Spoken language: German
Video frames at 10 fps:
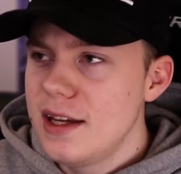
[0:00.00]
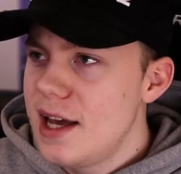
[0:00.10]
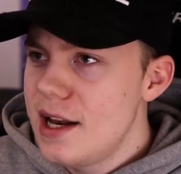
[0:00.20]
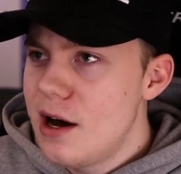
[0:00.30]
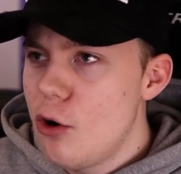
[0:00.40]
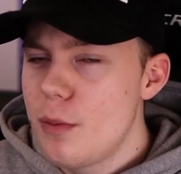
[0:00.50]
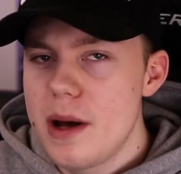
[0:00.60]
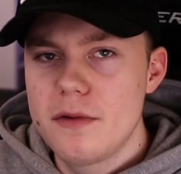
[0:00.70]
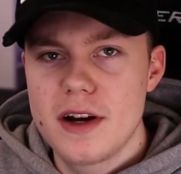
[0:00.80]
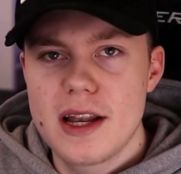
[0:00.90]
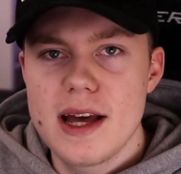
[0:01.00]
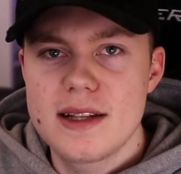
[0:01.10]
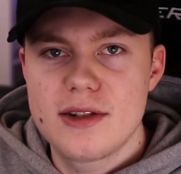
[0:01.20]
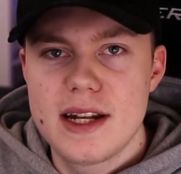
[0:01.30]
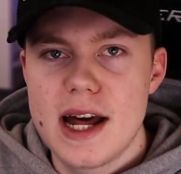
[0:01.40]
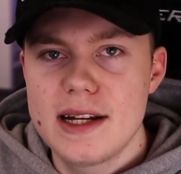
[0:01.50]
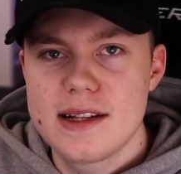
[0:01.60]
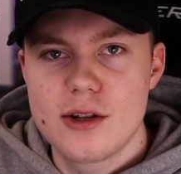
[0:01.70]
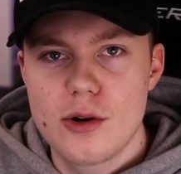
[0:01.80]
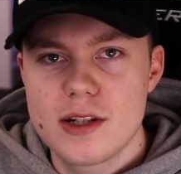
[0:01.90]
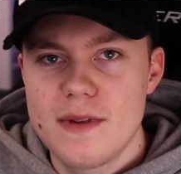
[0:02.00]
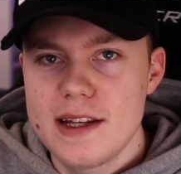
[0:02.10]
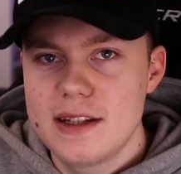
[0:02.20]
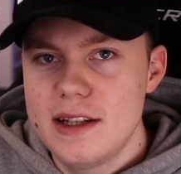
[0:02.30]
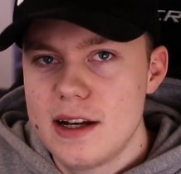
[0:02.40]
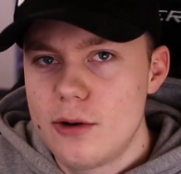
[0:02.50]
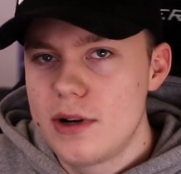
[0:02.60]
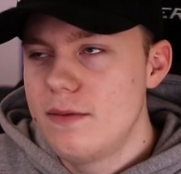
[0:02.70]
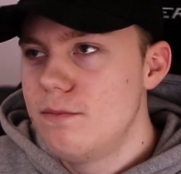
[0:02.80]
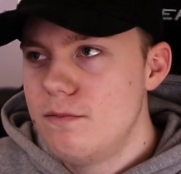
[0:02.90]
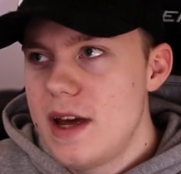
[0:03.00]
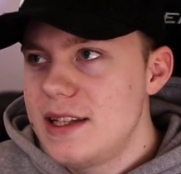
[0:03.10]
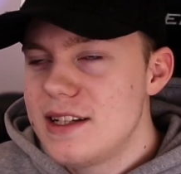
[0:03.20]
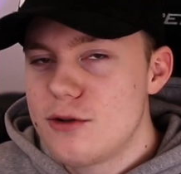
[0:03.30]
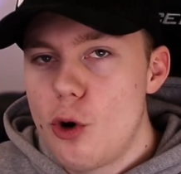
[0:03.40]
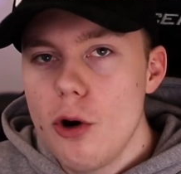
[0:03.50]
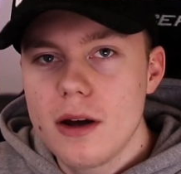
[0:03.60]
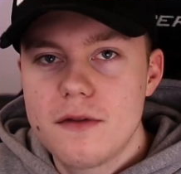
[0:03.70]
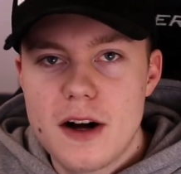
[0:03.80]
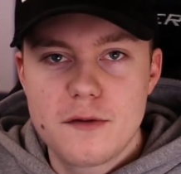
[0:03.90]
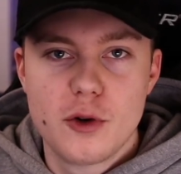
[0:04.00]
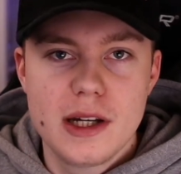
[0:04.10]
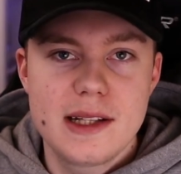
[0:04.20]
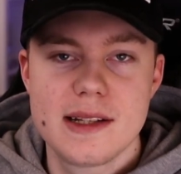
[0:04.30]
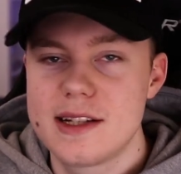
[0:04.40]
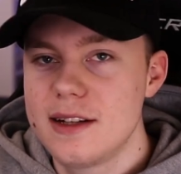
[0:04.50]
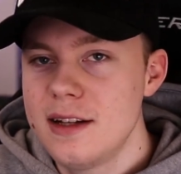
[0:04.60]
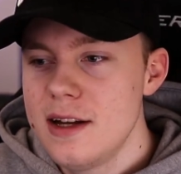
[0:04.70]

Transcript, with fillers: Gerne auch mal im Vergleich zu den anderen Songs, welchen ihr oder welche so eure Favoriten sind.